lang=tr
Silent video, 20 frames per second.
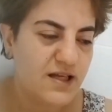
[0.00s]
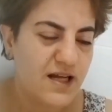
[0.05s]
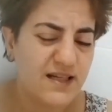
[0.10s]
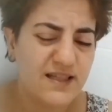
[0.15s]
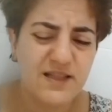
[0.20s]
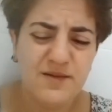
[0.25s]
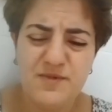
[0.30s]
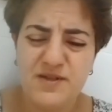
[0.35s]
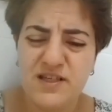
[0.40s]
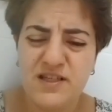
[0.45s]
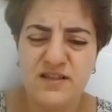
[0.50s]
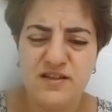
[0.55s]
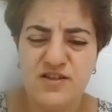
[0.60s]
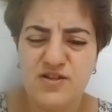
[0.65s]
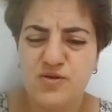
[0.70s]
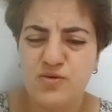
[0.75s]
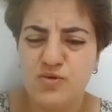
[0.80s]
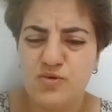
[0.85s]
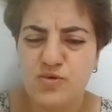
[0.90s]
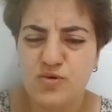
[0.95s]
Yani kimsenin
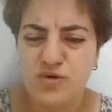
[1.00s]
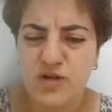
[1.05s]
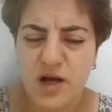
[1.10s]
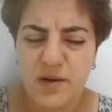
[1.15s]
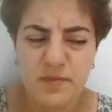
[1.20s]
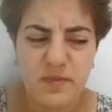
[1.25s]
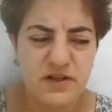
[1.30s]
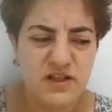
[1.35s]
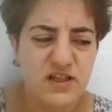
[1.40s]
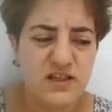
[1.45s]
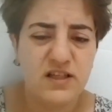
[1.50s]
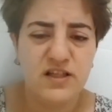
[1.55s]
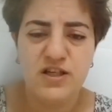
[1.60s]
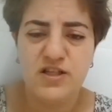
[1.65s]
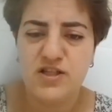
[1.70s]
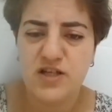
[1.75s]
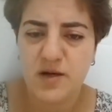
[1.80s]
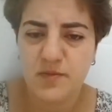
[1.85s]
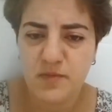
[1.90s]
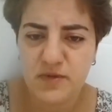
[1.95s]
işini düzgün yapmadığı ya da
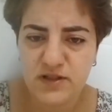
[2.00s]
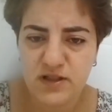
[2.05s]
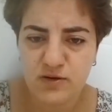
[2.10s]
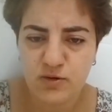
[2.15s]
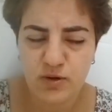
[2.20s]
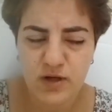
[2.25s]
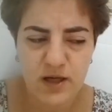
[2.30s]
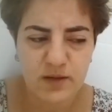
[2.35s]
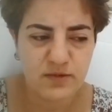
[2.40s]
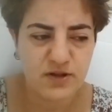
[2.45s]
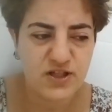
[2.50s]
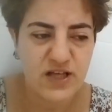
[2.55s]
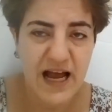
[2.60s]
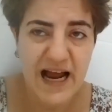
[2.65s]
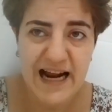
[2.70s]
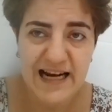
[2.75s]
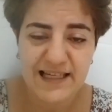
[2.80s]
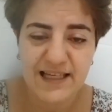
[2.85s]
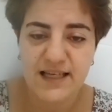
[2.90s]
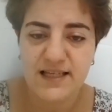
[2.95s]
hiç yapmadığı dönemde işte
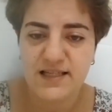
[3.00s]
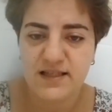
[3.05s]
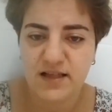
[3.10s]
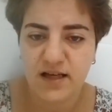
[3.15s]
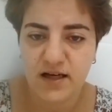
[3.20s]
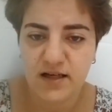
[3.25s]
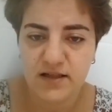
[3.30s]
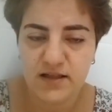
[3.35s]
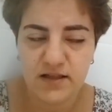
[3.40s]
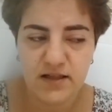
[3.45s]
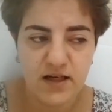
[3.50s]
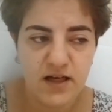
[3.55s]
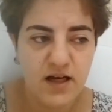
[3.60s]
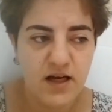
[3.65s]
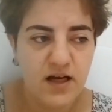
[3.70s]
herkes dahil